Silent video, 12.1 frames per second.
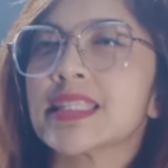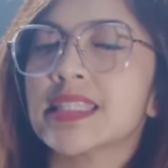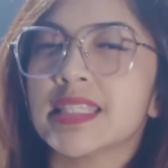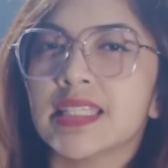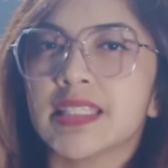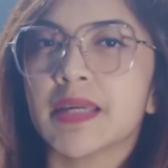
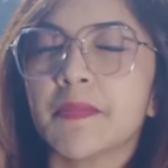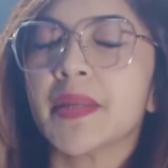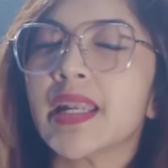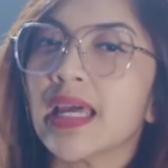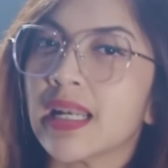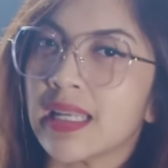
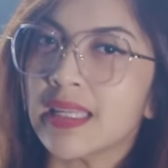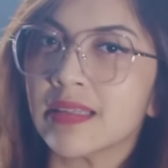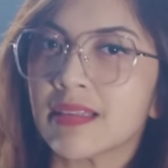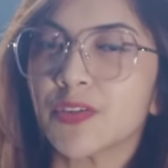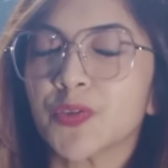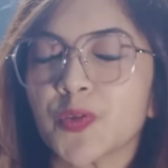pastinya
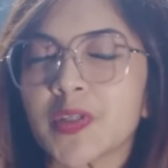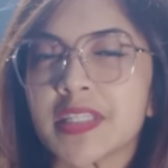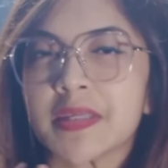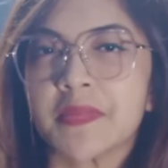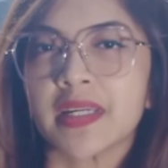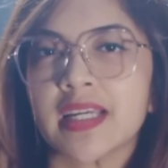menarik untuk
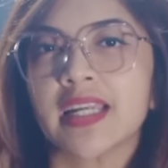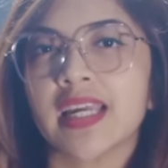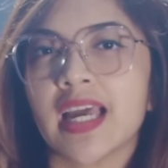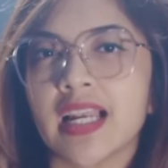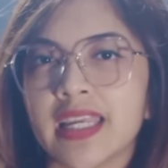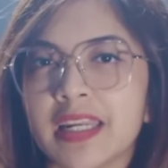disimak
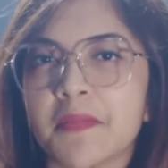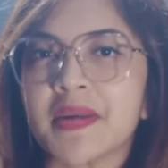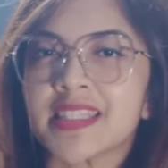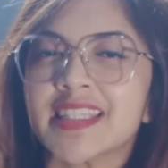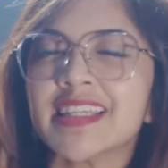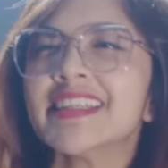dengan
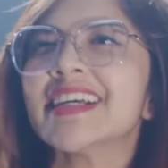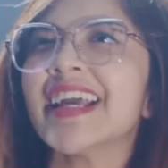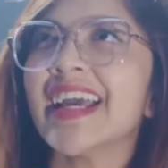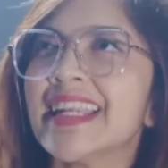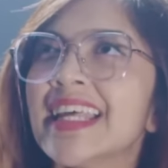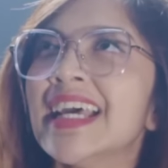kalian dan
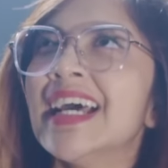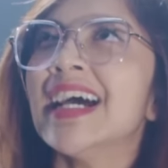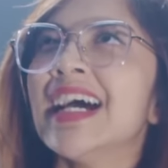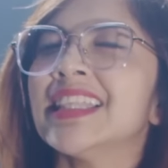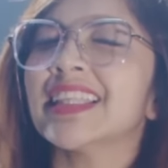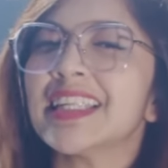pastinya dengan
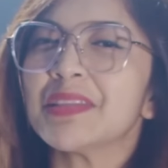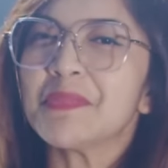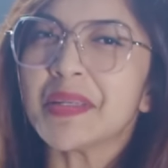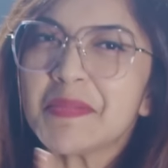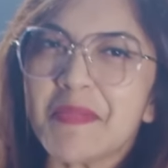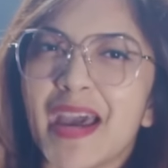
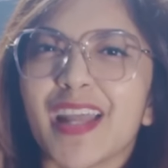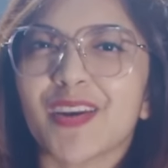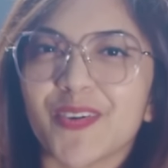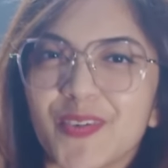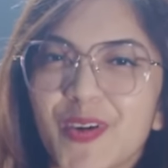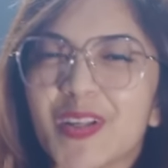treatment
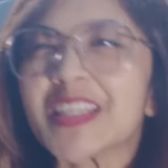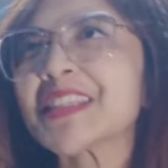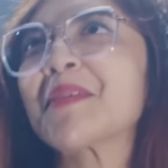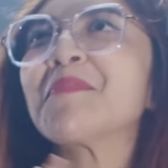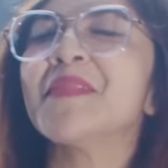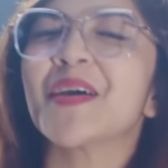baru,
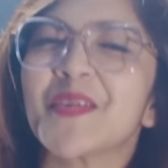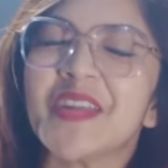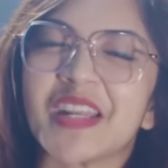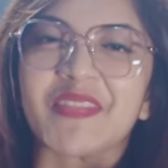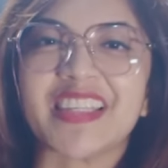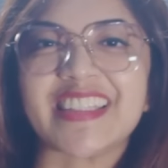konsep
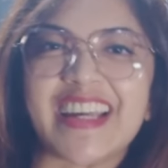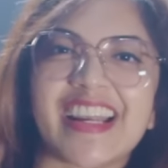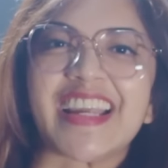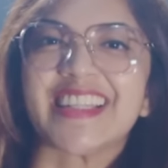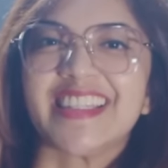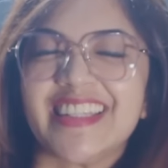baru dari
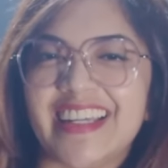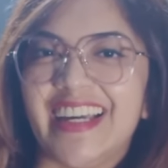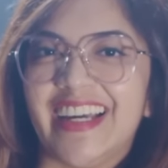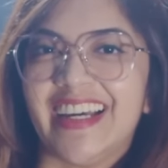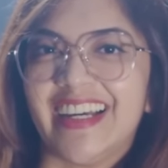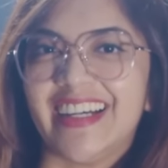bincang
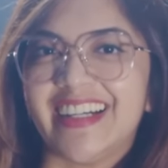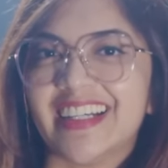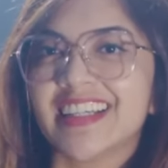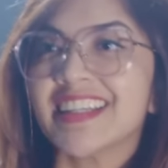ranjang.